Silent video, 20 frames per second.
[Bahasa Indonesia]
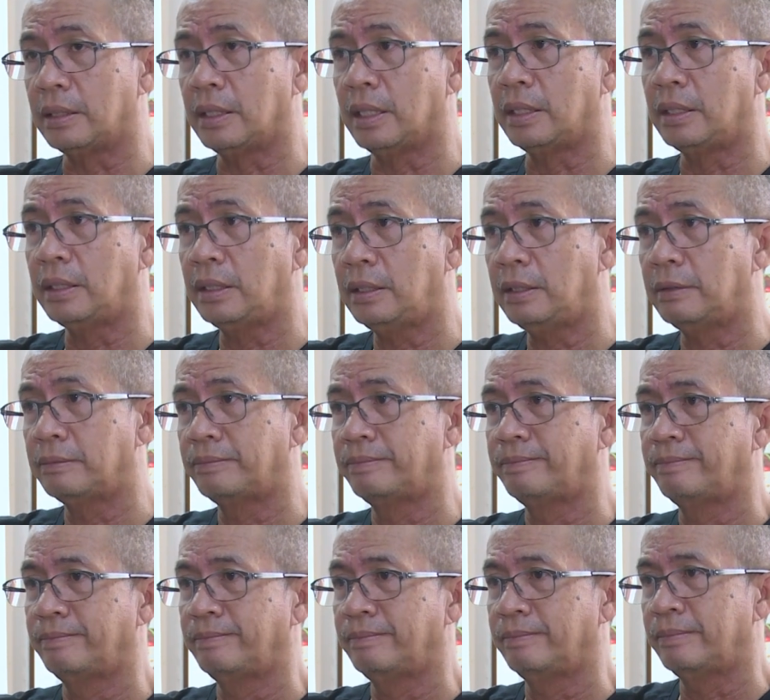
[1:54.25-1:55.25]
Jadi
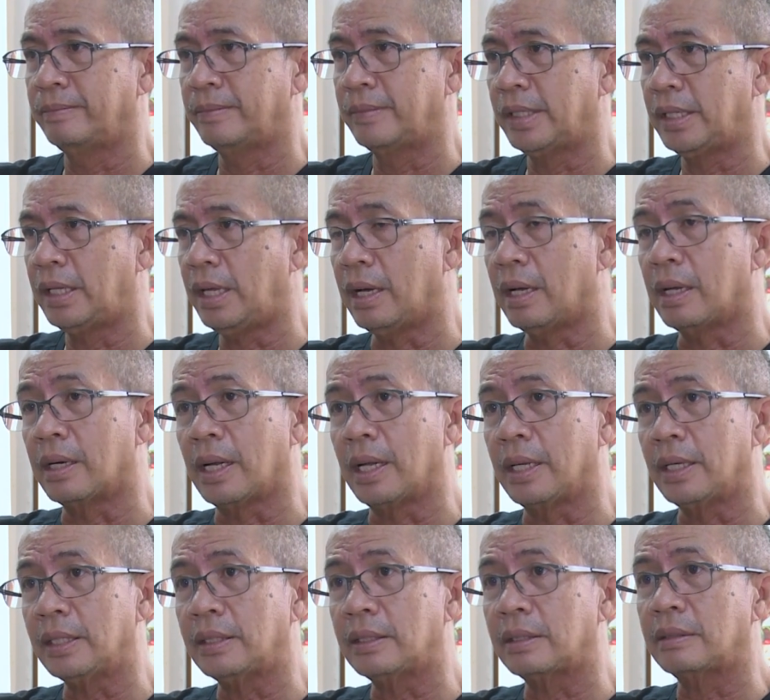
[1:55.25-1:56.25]
ya
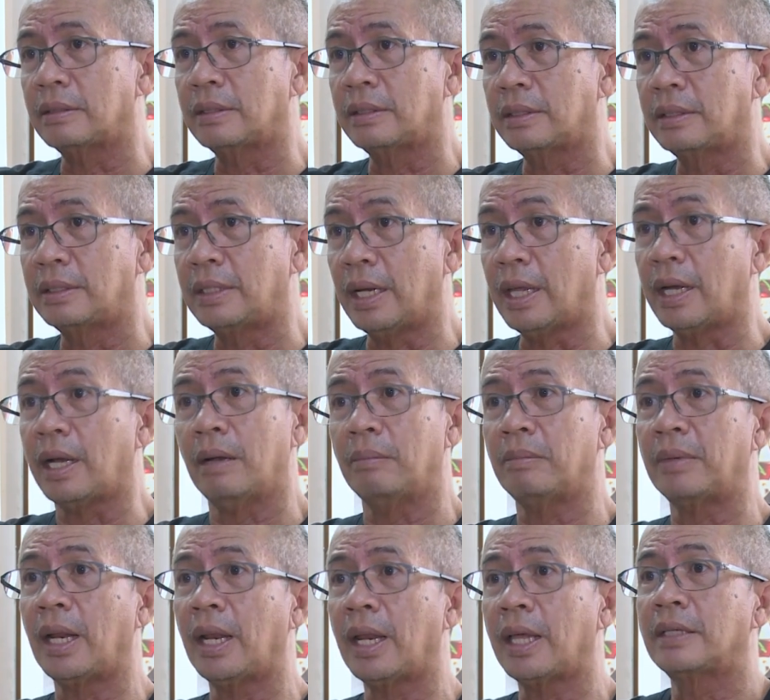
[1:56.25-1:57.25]
rakyat silahkan
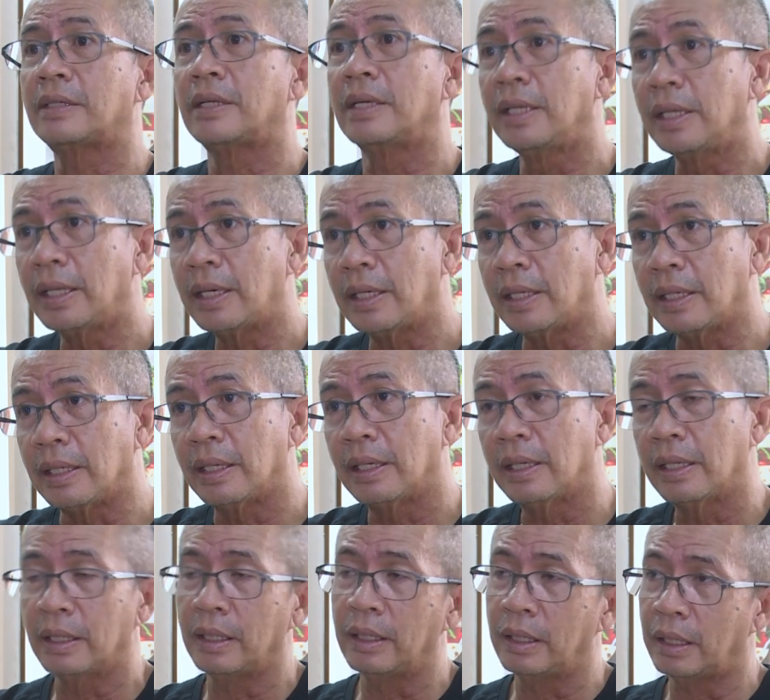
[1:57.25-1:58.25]
menilai sendiri
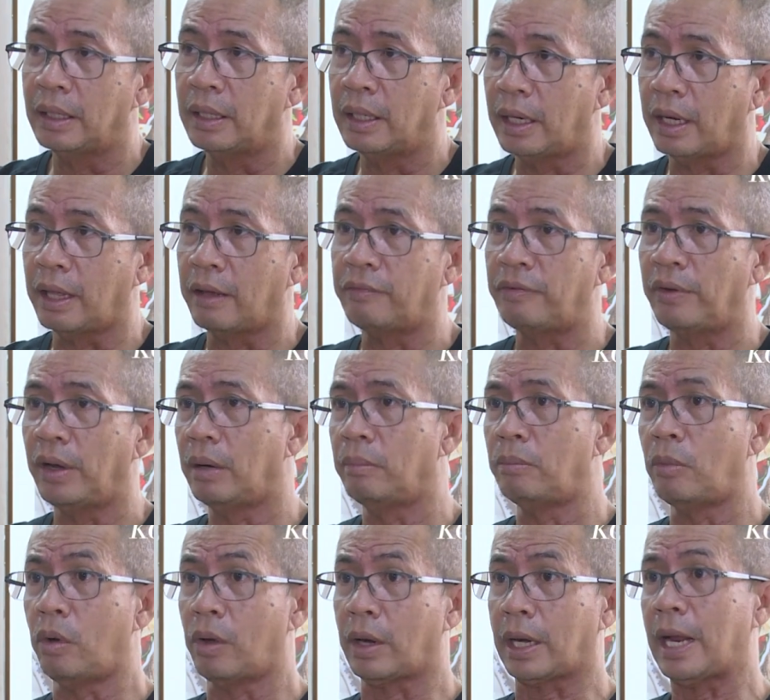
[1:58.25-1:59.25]
level
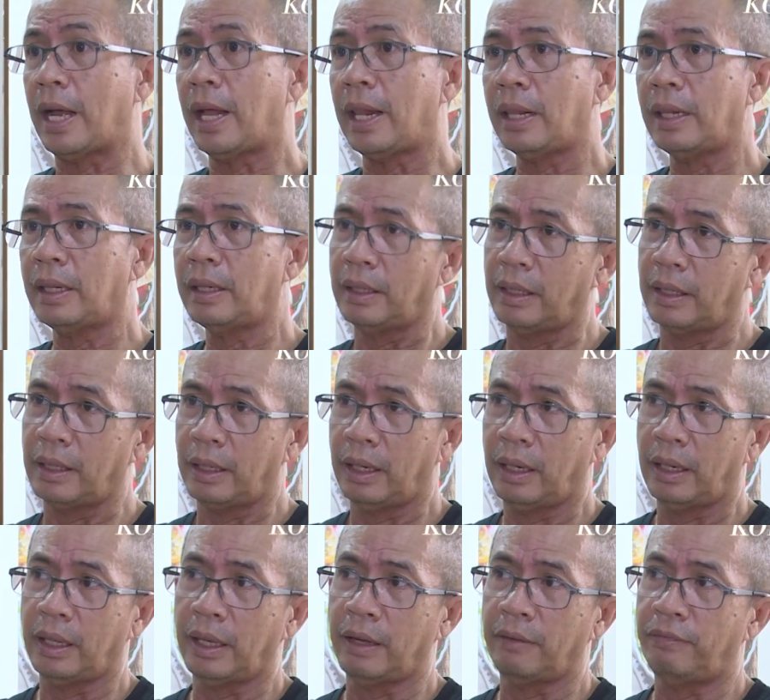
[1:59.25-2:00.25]
moral,
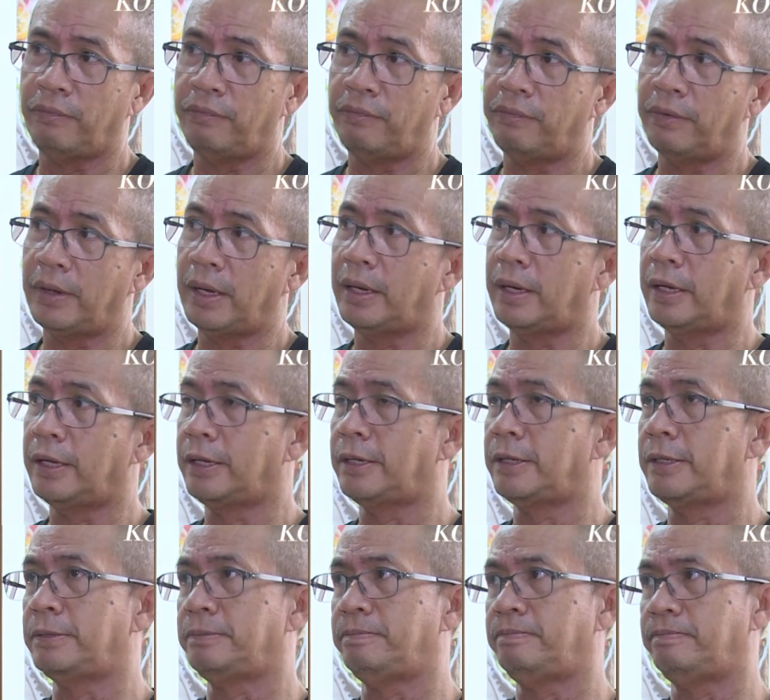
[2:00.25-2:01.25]

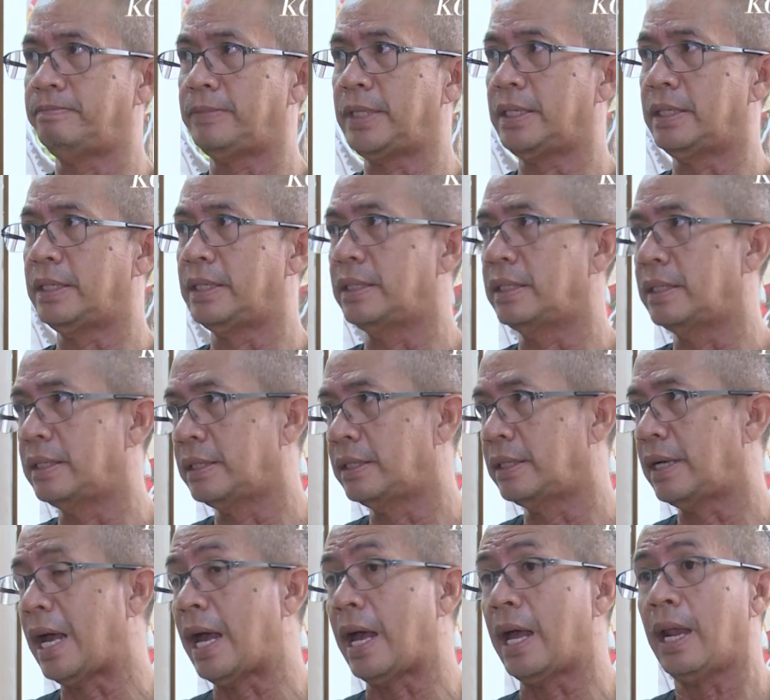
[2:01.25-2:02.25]
level
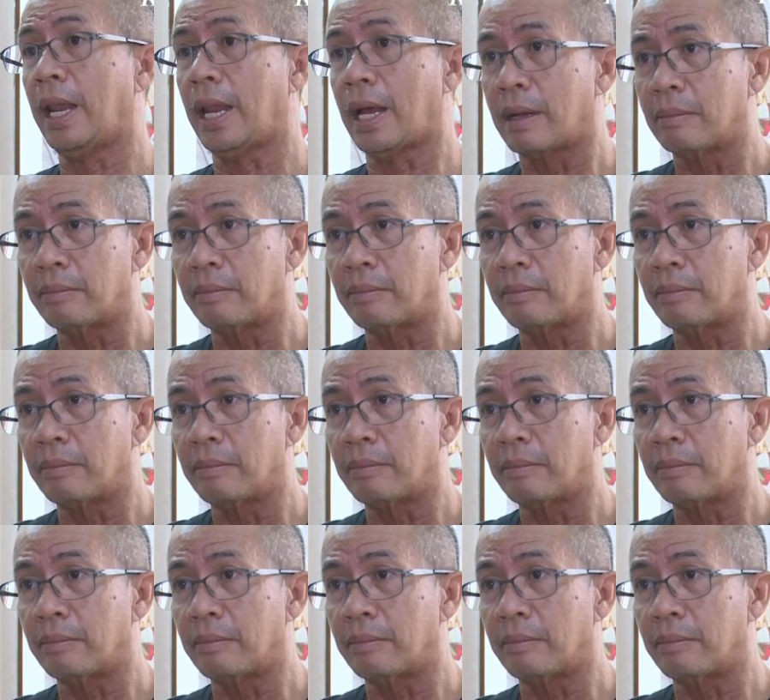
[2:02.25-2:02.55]
eh, akhlak